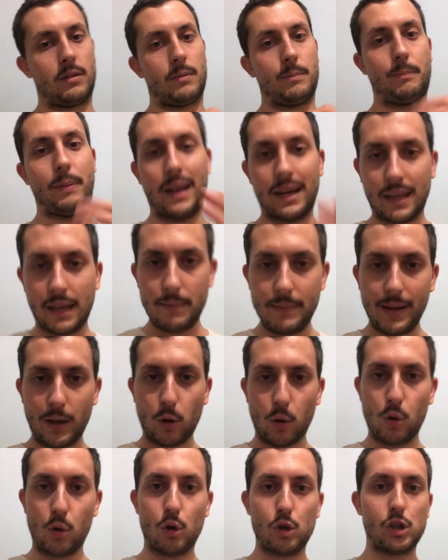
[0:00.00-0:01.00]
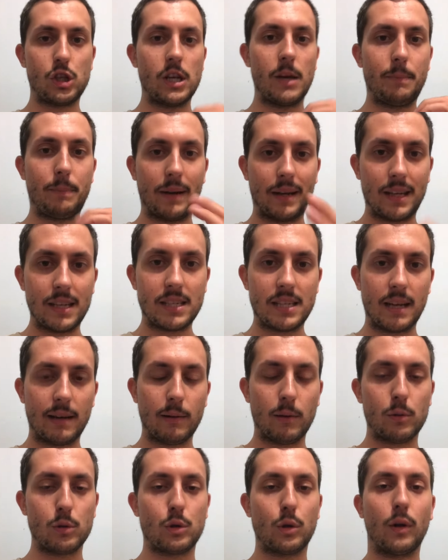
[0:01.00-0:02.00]
per chi mi conosce, per chi
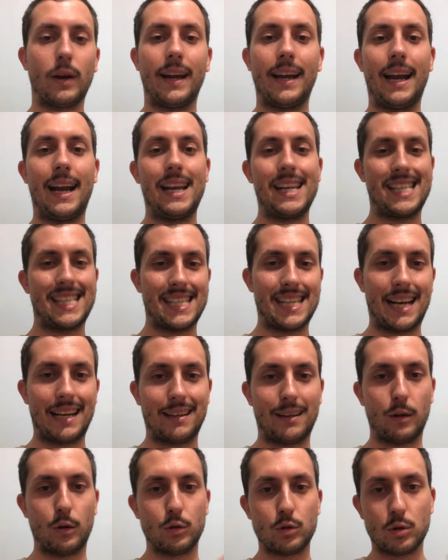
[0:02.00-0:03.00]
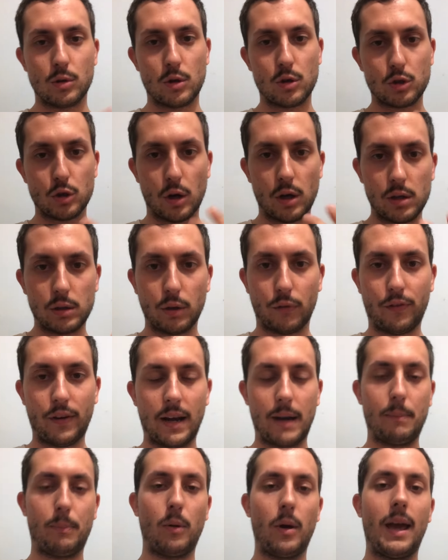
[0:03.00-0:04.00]
segue questo canale, sa che non sono solito
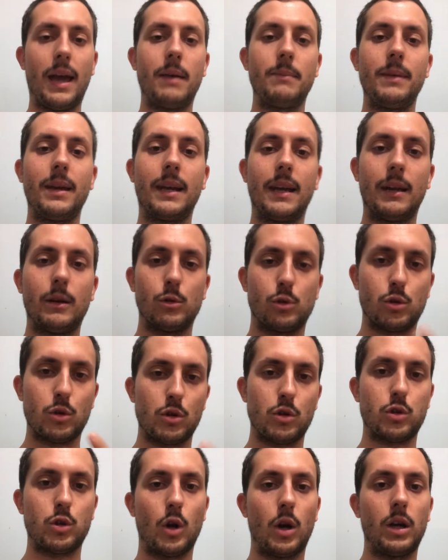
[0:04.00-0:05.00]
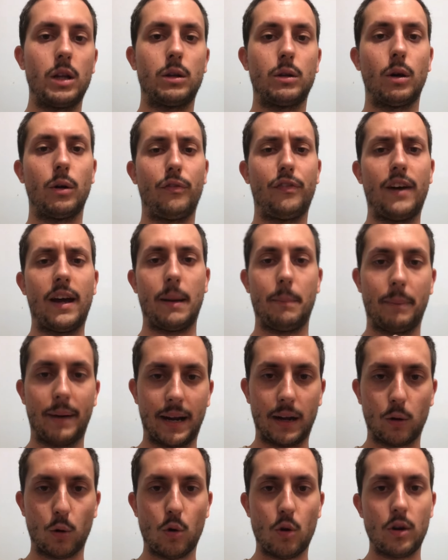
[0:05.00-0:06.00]
fare polemiche, non sono solito fare
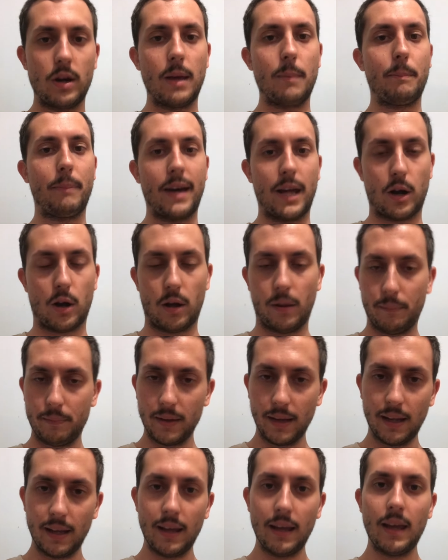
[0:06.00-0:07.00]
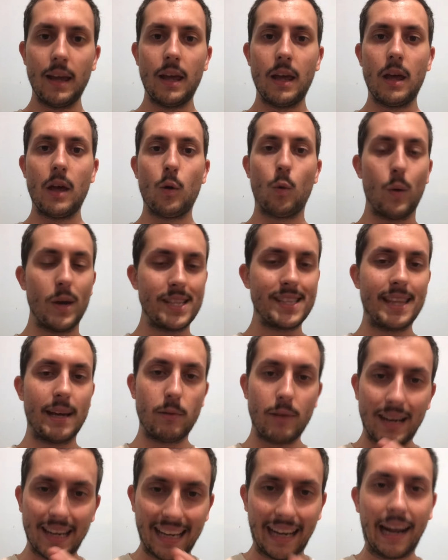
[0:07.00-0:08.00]
paragoni, però questa è
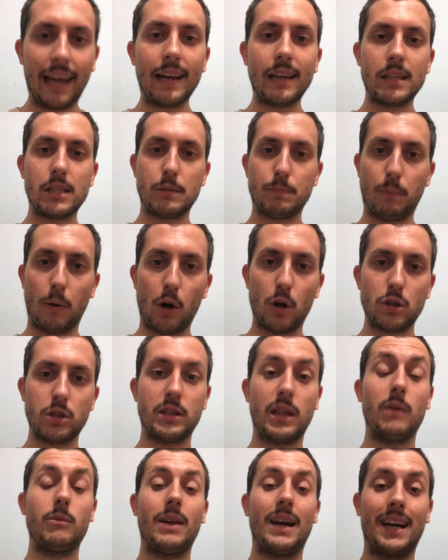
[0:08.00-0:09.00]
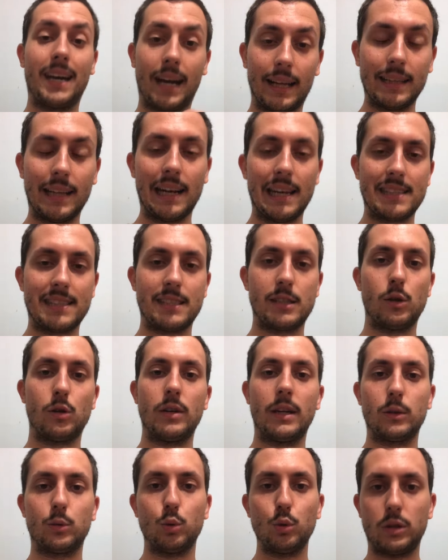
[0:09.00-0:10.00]
una gran risposta, è una grande
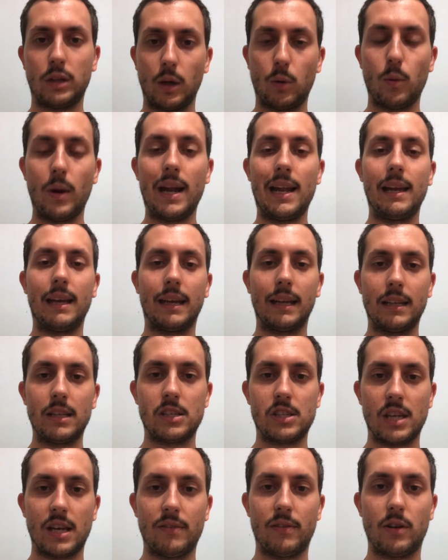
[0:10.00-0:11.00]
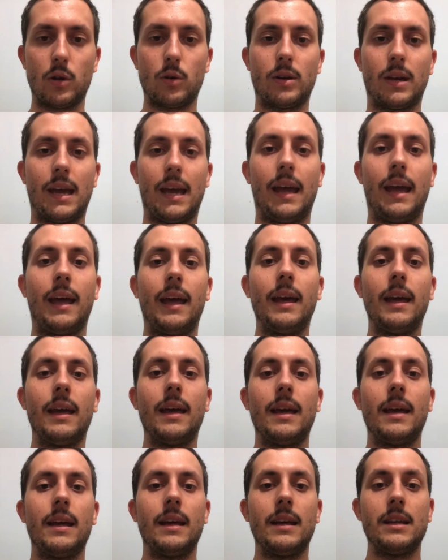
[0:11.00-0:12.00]
lezione a tutti quelli che dicevano che
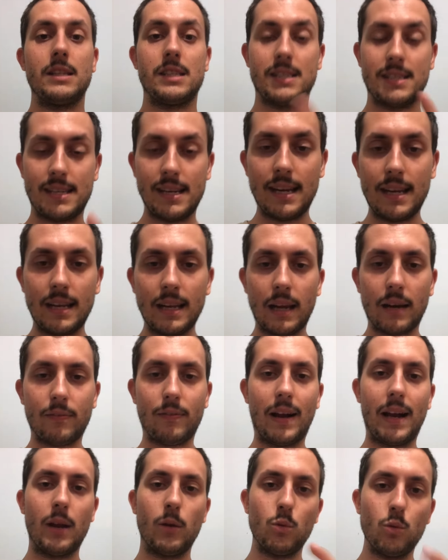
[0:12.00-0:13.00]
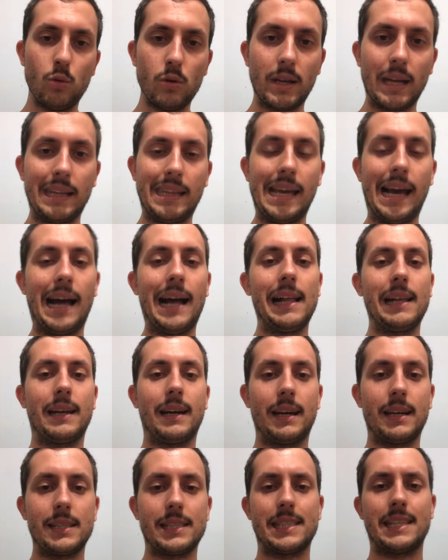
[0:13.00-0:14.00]
Sinner vale un'unghia di
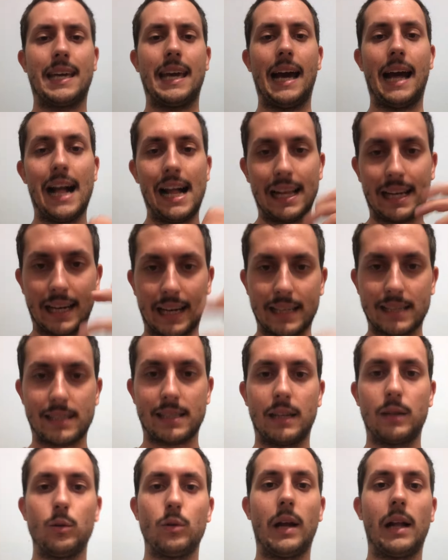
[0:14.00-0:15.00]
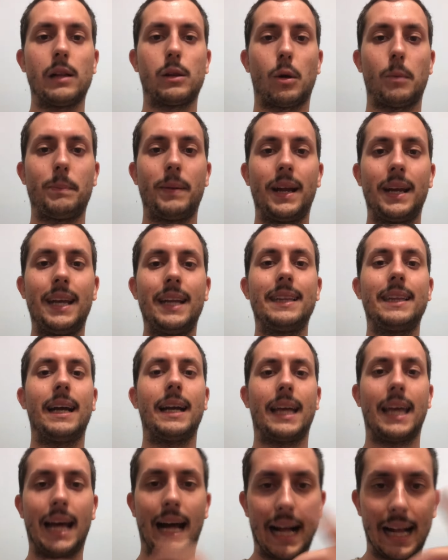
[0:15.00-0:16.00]
Alcaraz, che Alcaraz è di un altro
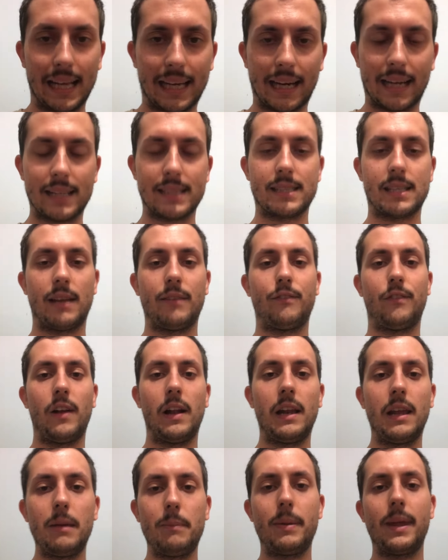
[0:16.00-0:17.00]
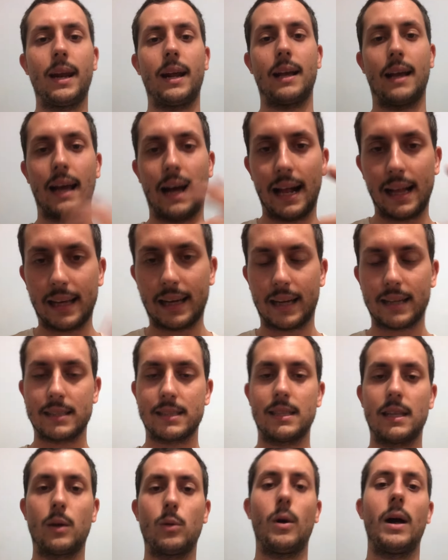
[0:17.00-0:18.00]
pianeta, che Alcaraz è infallibile, che
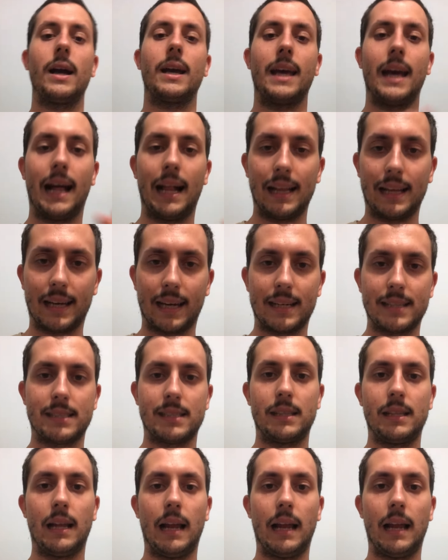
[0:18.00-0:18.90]
Alcaraz di qua, che Alcaraz di